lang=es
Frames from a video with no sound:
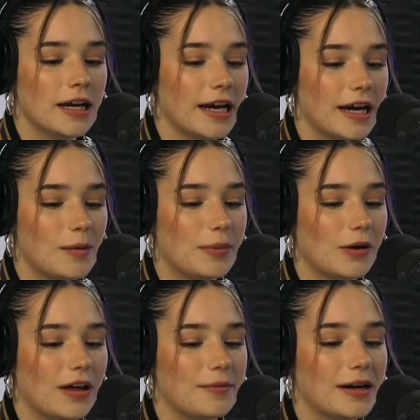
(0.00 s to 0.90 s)
Eh,
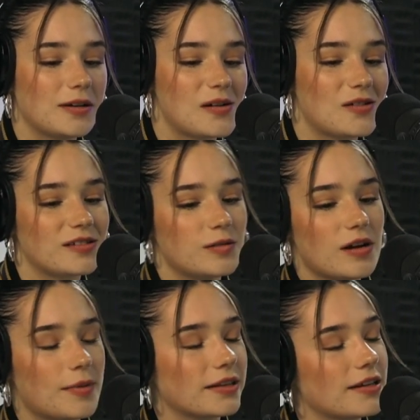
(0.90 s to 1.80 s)
pero además yo conocí
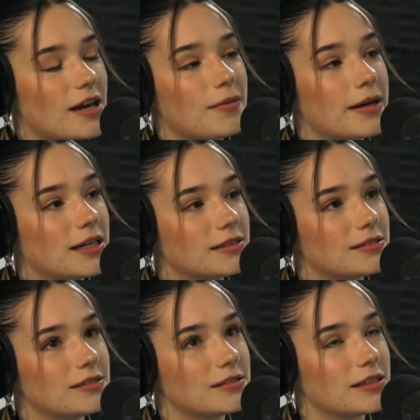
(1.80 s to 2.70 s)
una parte ya
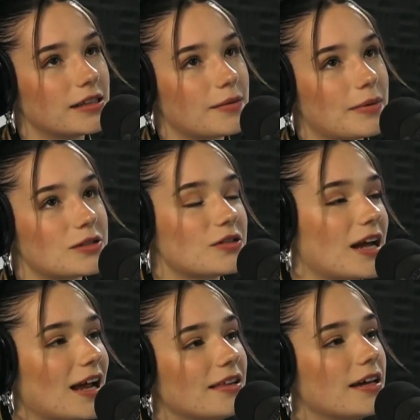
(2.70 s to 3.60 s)
más
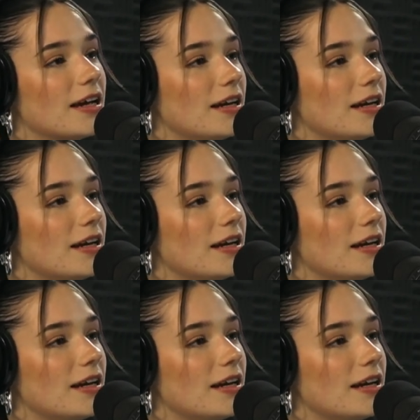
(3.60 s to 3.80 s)
personal de él